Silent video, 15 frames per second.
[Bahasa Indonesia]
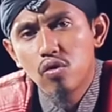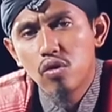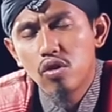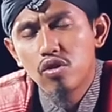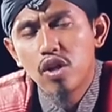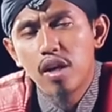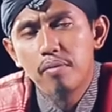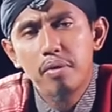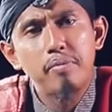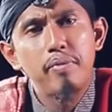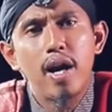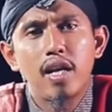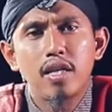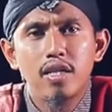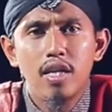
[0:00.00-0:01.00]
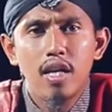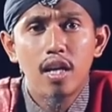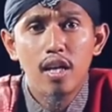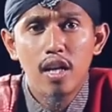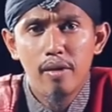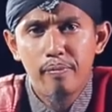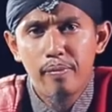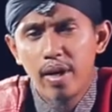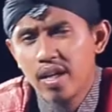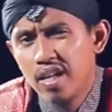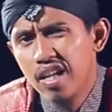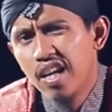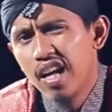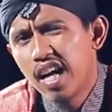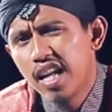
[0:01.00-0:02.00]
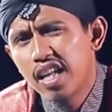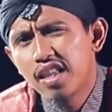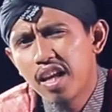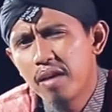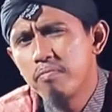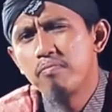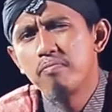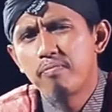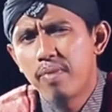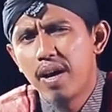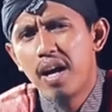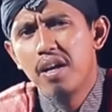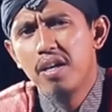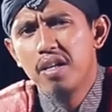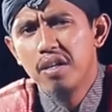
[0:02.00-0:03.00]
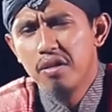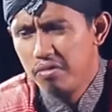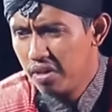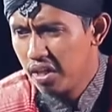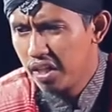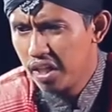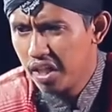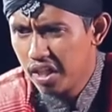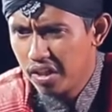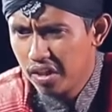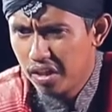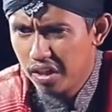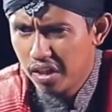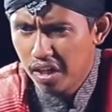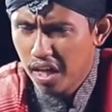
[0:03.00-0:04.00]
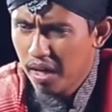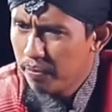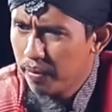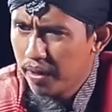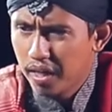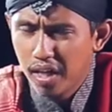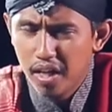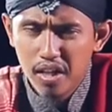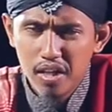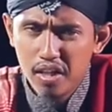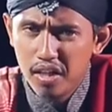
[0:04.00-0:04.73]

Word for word: Rasulullah sangat berbahagia. Kenapa? Karena tampak dari apa ya?